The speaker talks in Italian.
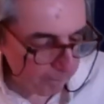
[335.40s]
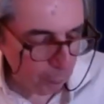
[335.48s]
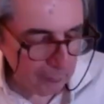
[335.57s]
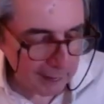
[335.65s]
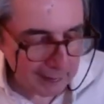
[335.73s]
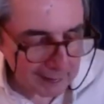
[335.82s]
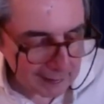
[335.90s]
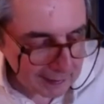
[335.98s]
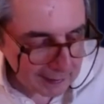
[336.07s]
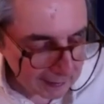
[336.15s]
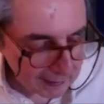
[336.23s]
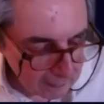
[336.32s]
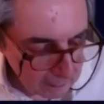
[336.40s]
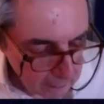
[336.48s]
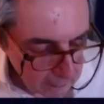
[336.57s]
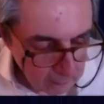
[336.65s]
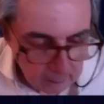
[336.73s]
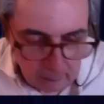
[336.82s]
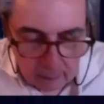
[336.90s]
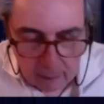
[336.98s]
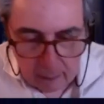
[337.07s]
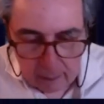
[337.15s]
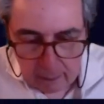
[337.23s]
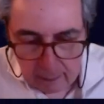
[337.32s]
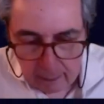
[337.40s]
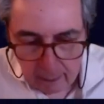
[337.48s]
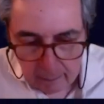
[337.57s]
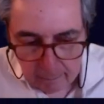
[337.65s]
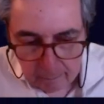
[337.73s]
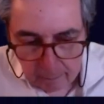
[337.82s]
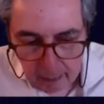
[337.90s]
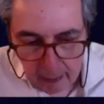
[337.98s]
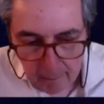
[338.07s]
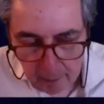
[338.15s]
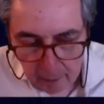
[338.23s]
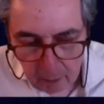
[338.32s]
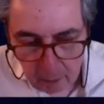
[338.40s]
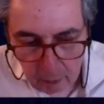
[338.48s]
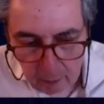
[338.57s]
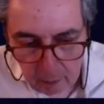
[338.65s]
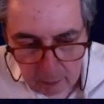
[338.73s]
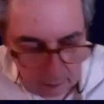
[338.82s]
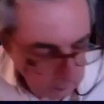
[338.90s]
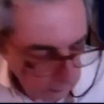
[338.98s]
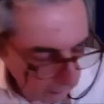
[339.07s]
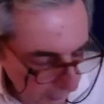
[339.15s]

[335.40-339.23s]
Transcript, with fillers: politica che è per lui la